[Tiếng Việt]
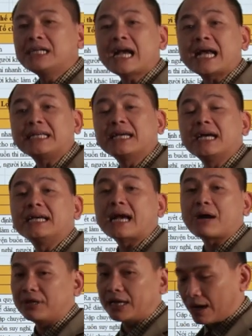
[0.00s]
những ngành nghề
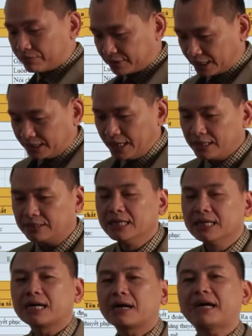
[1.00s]
nào để học. Tất nhiên
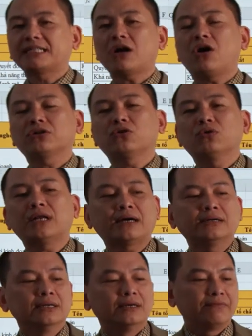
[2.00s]
các bạn sẽ hỏi tôi
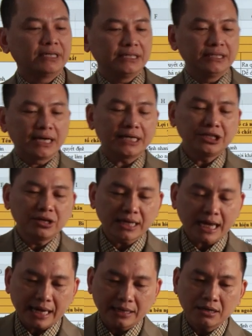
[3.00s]
là vậy thì những cái trường
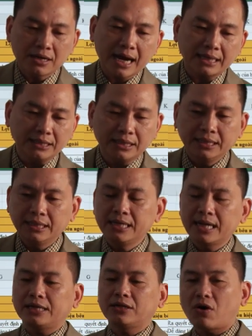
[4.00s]
nhà nước, ngành y,
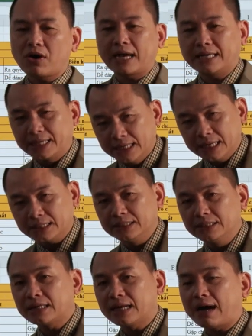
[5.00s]
ngành nọ, ngành kia thì
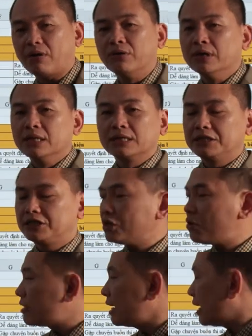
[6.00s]
như thế nào. Thì trong cái